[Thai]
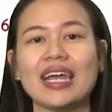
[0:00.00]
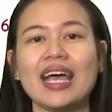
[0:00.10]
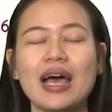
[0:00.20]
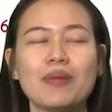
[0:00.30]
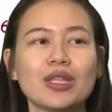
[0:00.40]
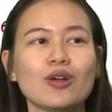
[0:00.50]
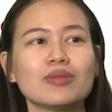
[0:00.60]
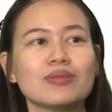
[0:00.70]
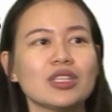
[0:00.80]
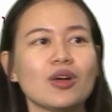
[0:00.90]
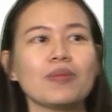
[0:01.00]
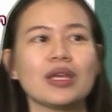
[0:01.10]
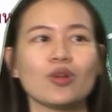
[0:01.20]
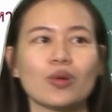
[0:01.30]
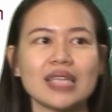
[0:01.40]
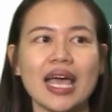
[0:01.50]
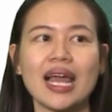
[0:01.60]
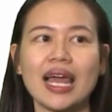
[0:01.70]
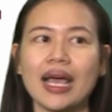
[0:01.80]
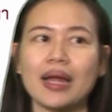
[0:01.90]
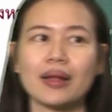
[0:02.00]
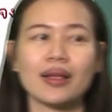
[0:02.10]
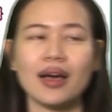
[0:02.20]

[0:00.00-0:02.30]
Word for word: นะคะ ไม่ต้องไม่ต้องไปตกใจอะไรกัน